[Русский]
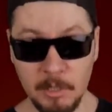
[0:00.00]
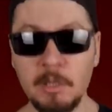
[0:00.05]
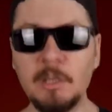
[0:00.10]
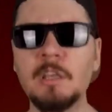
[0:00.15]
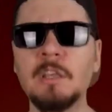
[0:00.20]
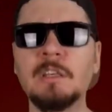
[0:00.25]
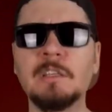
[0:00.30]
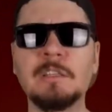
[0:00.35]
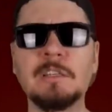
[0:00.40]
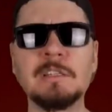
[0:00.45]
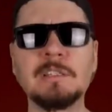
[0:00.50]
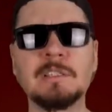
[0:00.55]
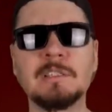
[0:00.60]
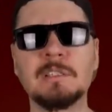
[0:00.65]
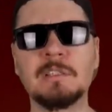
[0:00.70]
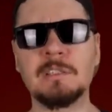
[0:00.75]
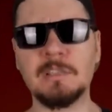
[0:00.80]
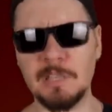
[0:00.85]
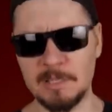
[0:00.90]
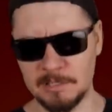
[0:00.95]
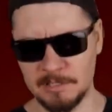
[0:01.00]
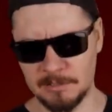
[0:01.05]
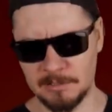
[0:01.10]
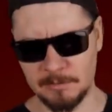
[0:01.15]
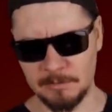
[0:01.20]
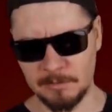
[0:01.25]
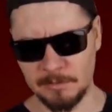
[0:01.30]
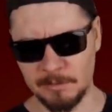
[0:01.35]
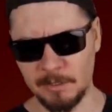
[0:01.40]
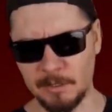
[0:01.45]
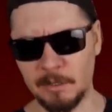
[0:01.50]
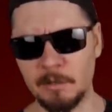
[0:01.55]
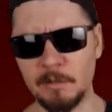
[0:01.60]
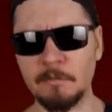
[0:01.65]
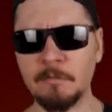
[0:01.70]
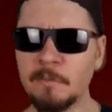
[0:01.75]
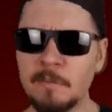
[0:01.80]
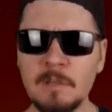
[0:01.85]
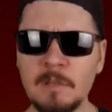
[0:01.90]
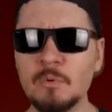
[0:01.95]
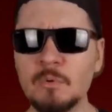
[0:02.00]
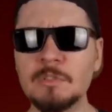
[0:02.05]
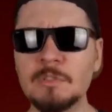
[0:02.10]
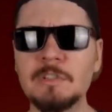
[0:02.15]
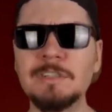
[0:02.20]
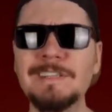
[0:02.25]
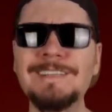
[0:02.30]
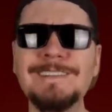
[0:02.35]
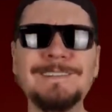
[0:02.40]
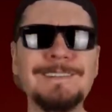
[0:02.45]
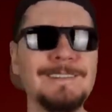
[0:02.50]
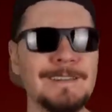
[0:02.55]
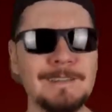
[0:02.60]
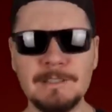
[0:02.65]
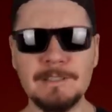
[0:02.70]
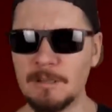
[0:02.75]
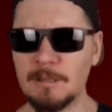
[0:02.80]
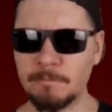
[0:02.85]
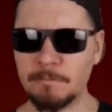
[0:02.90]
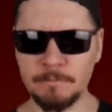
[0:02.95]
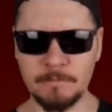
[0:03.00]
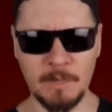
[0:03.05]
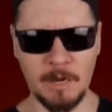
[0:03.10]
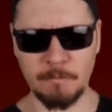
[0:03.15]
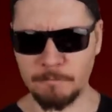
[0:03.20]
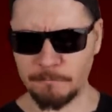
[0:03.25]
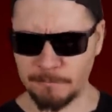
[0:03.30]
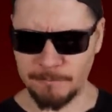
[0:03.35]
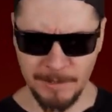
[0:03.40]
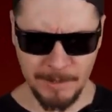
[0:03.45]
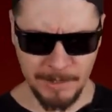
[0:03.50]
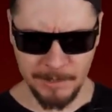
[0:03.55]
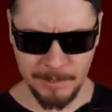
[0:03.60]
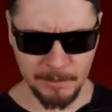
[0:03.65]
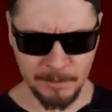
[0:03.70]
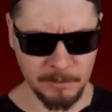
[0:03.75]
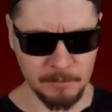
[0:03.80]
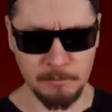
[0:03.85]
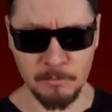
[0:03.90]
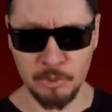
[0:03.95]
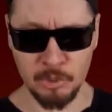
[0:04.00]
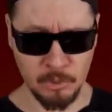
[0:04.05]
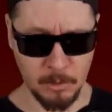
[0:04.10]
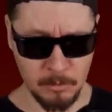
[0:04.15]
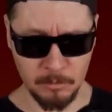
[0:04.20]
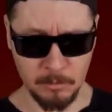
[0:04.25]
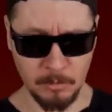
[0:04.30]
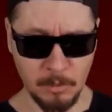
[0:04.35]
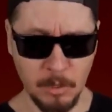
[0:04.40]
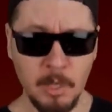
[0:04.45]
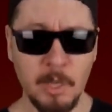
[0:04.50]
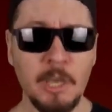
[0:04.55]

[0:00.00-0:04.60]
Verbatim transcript: И естественно, вирус не ездит в трамваях и метро